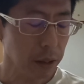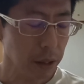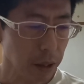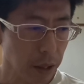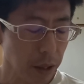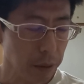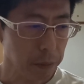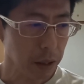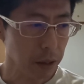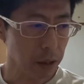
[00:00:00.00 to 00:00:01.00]
なけれ
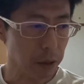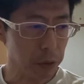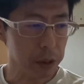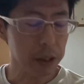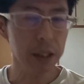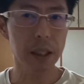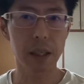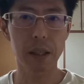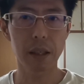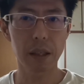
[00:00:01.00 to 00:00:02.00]
ば倒せてた
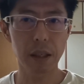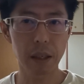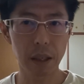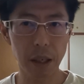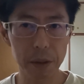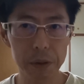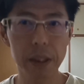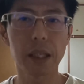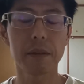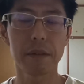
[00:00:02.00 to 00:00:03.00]
可能
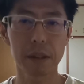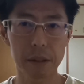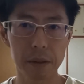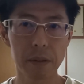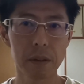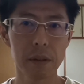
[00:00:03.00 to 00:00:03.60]
性があるんですよ。